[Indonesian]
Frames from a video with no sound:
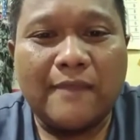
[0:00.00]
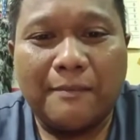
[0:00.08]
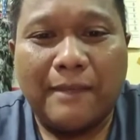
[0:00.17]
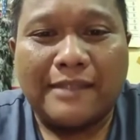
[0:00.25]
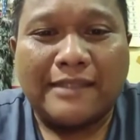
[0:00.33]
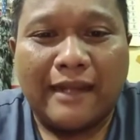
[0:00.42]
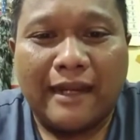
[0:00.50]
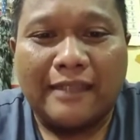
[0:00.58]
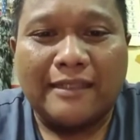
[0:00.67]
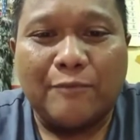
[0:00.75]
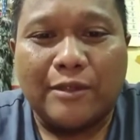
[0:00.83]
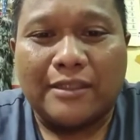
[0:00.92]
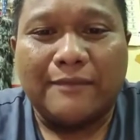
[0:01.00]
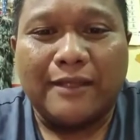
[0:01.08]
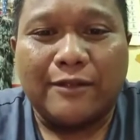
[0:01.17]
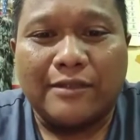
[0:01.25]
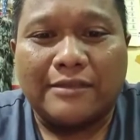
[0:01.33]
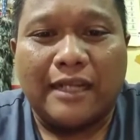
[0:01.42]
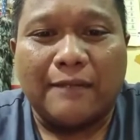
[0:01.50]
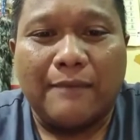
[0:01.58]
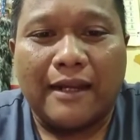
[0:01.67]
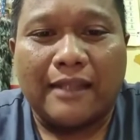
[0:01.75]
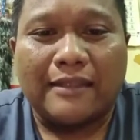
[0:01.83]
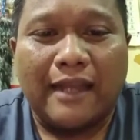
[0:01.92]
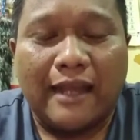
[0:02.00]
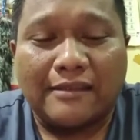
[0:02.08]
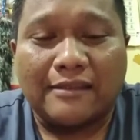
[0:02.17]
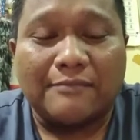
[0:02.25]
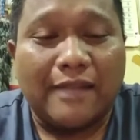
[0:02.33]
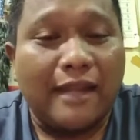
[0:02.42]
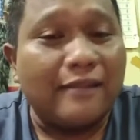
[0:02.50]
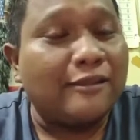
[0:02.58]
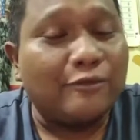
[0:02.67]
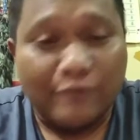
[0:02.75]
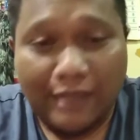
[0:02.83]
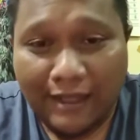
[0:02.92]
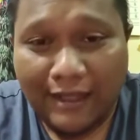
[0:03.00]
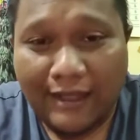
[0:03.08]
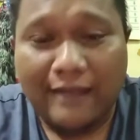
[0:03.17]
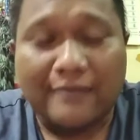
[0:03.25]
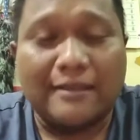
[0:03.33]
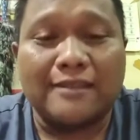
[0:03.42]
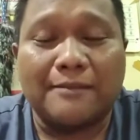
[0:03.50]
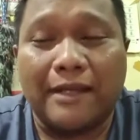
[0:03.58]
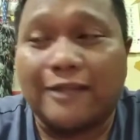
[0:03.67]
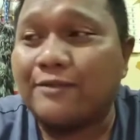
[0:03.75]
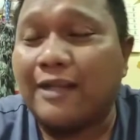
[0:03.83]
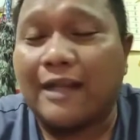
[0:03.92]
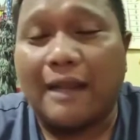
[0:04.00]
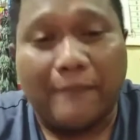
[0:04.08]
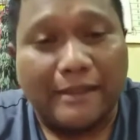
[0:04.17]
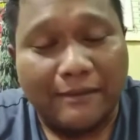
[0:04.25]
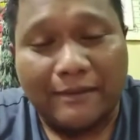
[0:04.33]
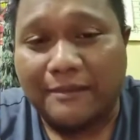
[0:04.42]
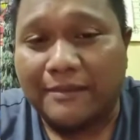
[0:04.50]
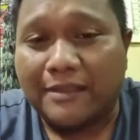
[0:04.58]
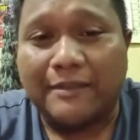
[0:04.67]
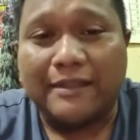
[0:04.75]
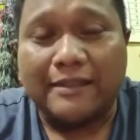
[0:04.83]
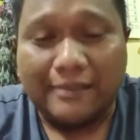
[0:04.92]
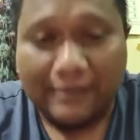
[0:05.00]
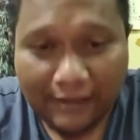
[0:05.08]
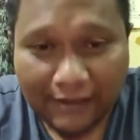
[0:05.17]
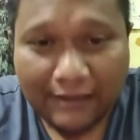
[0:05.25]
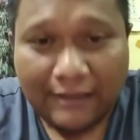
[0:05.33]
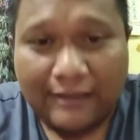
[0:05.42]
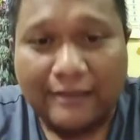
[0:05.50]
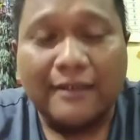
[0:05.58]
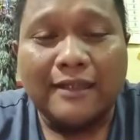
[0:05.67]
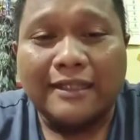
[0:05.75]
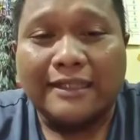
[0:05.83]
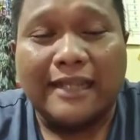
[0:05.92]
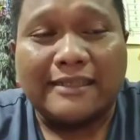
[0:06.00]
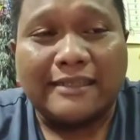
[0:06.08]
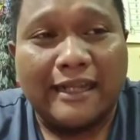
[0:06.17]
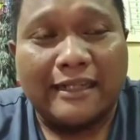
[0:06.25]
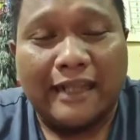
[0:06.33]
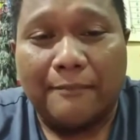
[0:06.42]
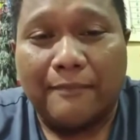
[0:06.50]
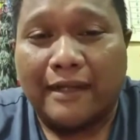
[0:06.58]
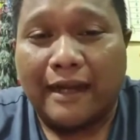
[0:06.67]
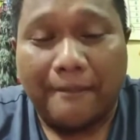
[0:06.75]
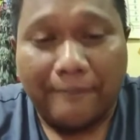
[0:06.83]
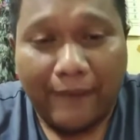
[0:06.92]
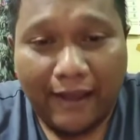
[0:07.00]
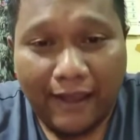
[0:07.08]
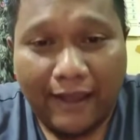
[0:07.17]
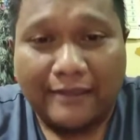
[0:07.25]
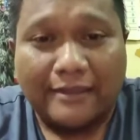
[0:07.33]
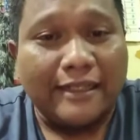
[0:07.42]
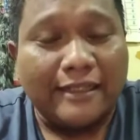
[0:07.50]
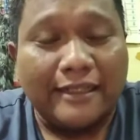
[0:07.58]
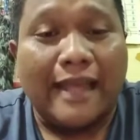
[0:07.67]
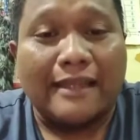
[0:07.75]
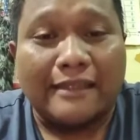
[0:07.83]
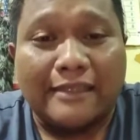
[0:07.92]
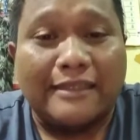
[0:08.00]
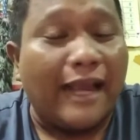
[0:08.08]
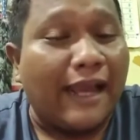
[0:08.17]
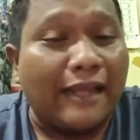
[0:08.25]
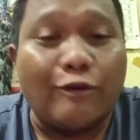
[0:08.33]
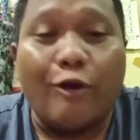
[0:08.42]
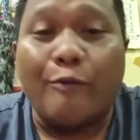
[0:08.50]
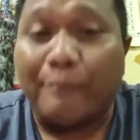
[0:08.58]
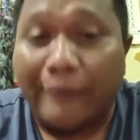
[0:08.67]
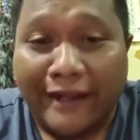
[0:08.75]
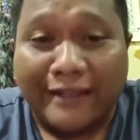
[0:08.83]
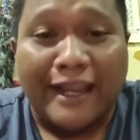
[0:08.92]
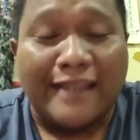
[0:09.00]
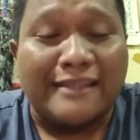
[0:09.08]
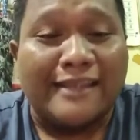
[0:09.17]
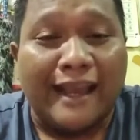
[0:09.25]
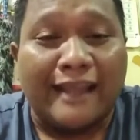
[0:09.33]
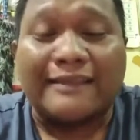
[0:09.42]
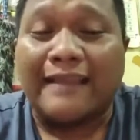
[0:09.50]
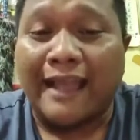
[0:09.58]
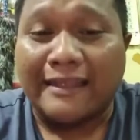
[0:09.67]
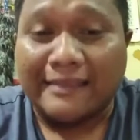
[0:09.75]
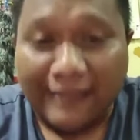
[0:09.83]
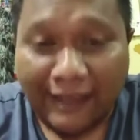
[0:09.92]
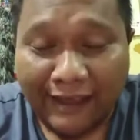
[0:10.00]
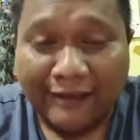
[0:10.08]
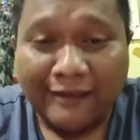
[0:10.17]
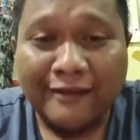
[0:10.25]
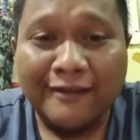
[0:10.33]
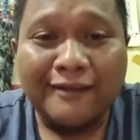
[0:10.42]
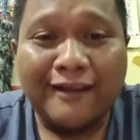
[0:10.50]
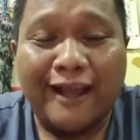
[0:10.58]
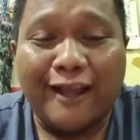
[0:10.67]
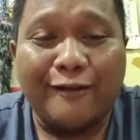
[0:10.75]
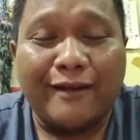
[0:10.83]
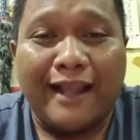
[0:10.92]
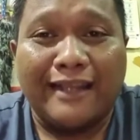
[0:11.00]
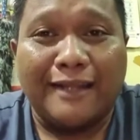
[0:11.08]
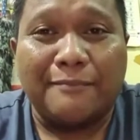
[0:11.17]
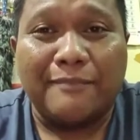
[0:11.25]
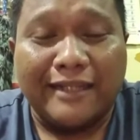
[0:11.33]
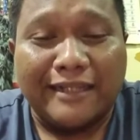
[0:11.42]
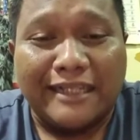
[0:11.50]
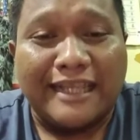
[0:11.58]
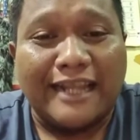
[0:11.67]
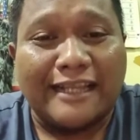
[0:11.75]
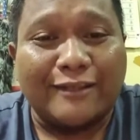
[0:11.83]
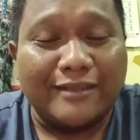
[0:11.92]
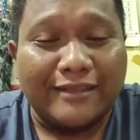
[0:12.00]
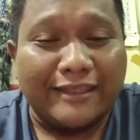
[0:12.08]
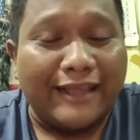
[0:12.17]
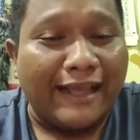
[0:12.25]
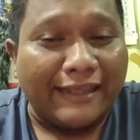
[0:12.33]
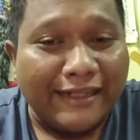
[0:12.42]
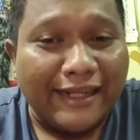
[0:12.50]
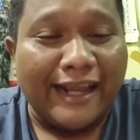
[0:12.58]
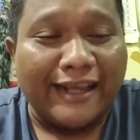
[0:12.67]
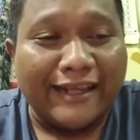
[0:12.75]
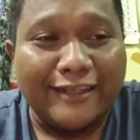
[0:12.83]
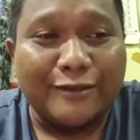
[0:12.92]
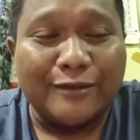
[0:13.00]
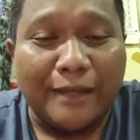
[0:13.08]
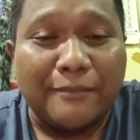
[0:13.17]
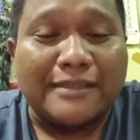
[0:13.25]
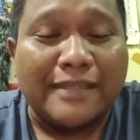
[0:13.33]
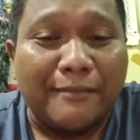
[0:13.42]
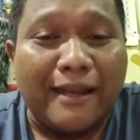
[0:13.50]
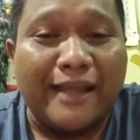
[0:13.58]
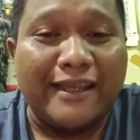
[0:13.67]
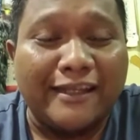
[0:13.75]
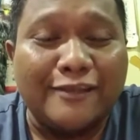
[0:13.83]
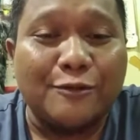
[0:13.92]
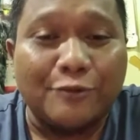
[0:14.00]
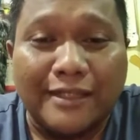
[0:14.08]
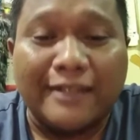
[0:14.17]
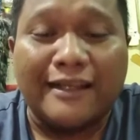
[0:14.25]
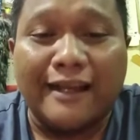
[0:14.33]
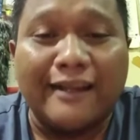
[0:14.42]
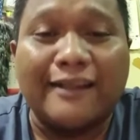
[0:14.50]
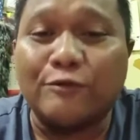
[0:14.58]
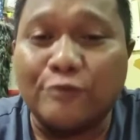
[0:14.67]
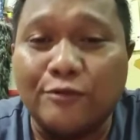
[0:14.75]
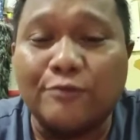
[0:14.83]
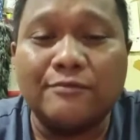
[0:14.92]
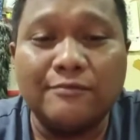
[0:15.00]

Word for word: Mas saran aja buat tim Hercules dari barat hilangkan sistem transit sudah. Saya kemarin sudah rapat sama teman-teman di sini dan sedang dalam penerapan. Jadi nanti jangan komplain dan jangan tanya kalau kalian beli di salah satu titik agen dan agen itu nggak bisa melayani jurusan yang kalian tuju.